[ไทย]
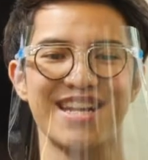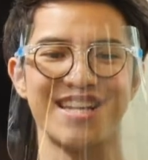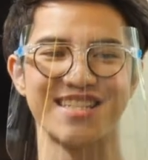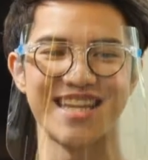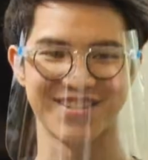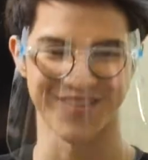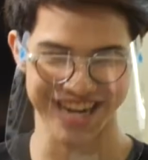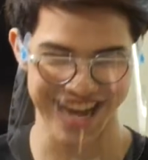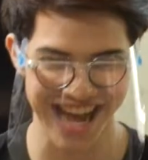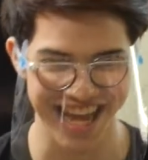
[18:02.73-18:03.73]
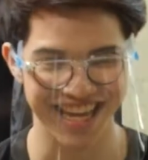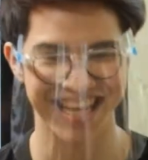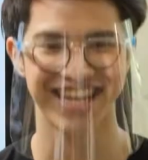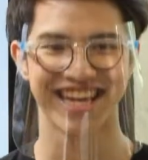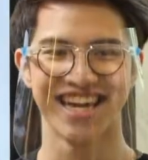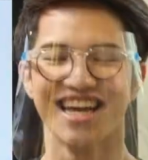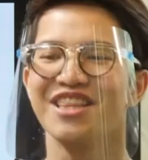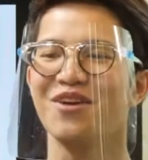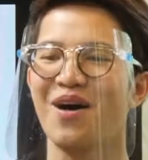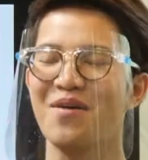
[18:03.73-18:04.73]
นเศษส่วนได้
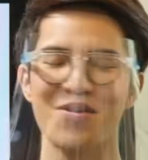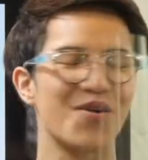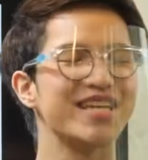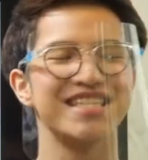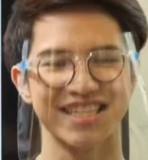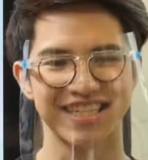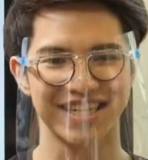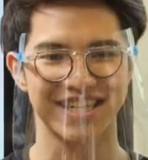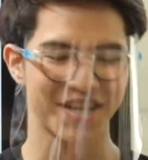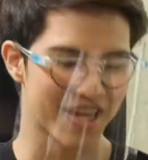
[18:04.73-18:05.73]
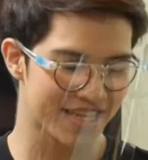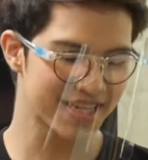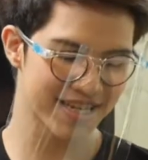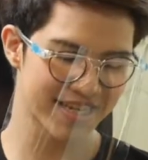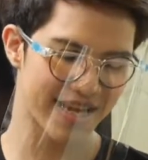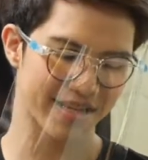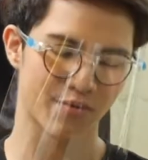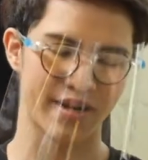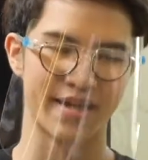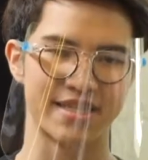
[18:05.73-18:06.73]
แต่ว่าไม่ค่อยเจอที่จะเจอเศษ
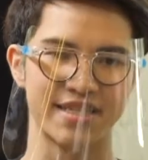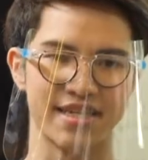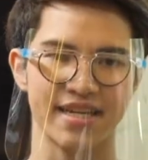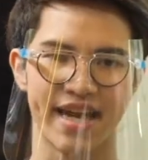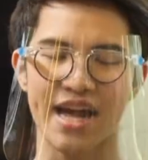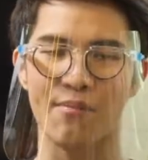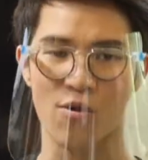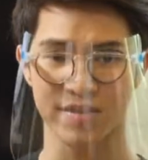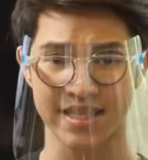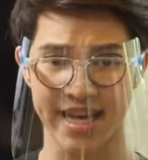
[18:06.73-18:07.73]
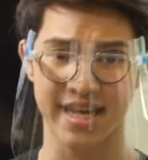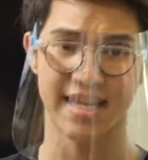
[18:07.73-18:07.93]
ส่วนเนี่ย จะเจอแค่กับออกซิเจน